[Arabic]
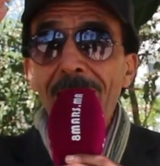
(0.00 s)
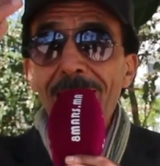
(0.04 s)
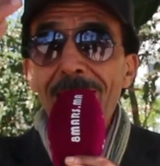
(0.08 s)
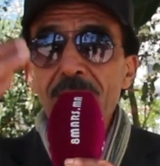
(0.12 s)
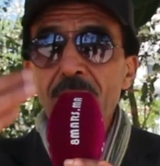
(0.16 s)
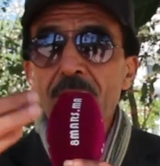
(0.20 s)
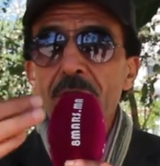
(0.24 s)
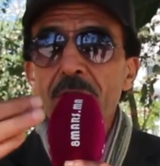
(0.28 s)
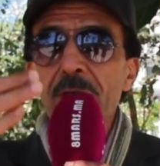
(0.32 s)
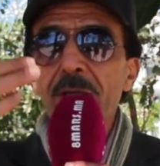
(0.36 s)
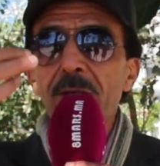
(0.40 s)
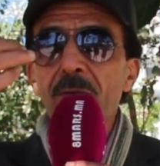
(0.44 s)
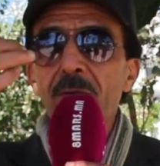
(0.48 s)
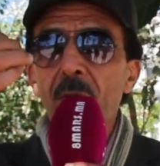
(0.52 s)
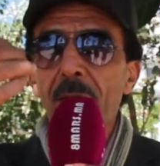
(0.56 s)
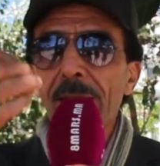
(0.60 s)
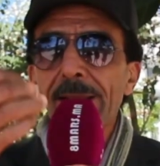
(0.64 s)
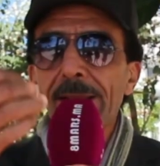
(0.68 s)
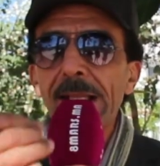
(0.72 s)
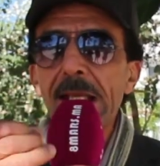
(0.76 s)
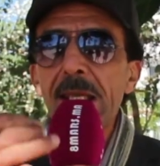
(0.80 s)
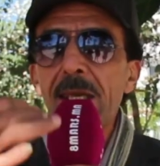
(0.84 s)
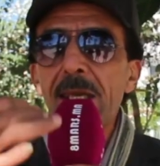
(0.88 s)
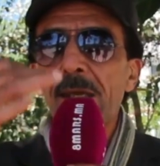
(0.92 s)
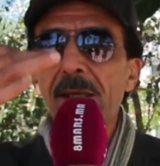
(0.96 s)
الشينوا
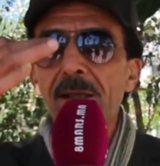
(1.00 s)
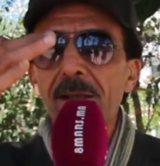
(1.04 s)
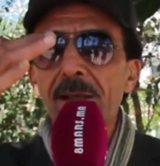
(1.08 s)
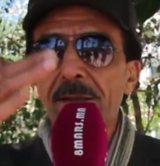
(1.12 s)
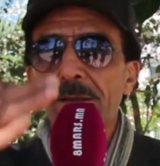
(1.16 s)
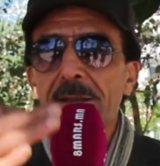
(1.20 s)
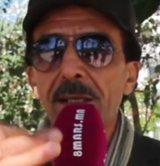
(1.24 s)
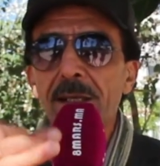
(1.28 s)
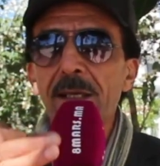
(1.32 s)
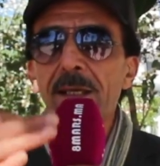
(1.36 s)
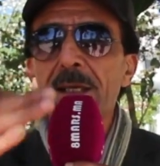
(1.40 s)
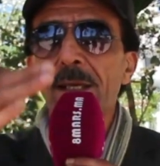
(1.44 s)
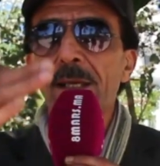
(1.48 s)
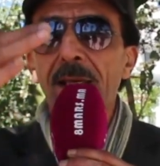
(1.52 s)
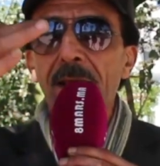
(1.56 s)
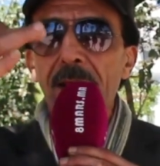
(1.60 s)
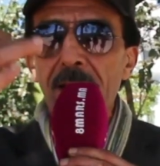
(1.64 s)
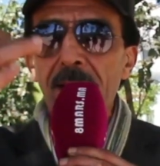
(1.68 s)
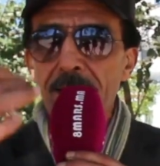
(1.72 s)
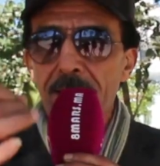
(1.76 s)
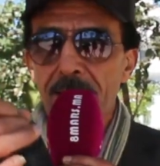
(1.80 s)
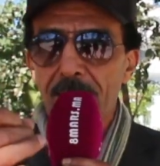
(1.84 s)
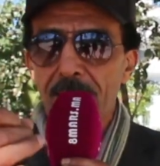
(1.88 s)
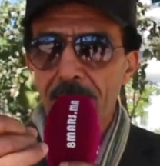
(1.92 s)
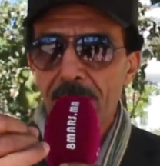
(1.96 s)
الهند
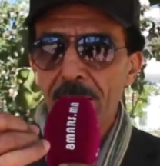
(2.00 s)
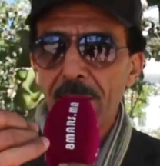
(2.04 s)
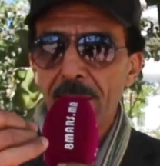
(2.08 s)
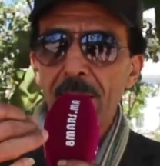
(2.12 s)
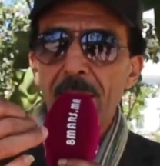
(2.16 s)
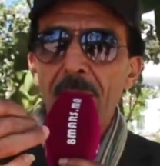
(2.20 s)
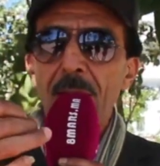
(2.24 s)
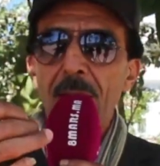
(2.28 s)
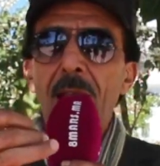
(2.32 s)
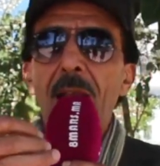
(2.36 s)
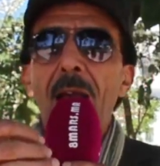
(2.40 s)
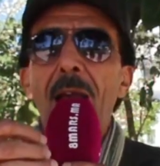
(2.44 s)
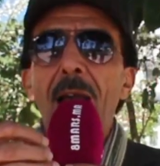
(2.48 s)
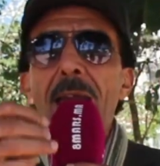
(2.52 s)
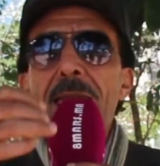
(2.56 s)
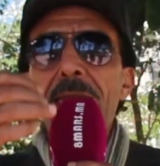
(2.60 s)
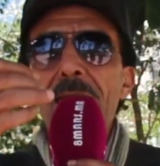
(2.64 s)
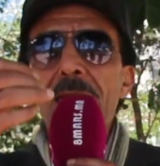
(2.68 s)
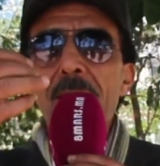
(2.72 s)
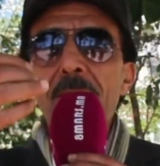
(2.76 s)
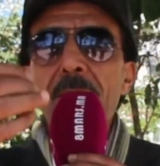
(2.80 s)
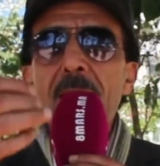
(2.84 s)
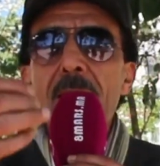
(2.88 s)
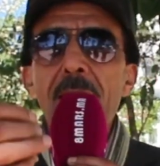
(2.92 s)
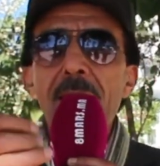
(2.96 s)
الانجليز
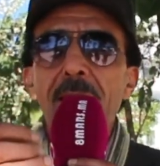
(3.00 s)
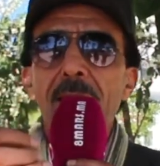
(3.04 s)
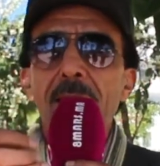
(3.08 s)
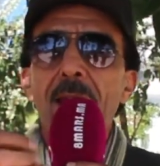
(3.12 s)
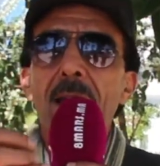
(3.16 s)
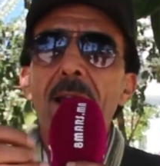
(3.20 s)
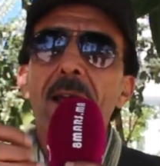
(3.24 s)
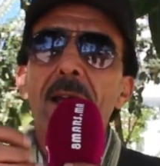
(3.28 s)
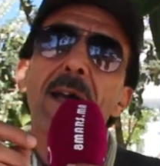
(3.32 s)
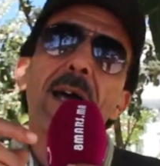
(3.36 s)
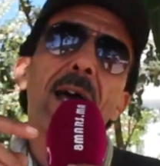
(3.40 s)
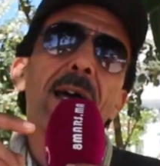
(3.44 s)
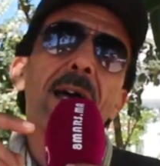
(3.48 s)
ايا مارق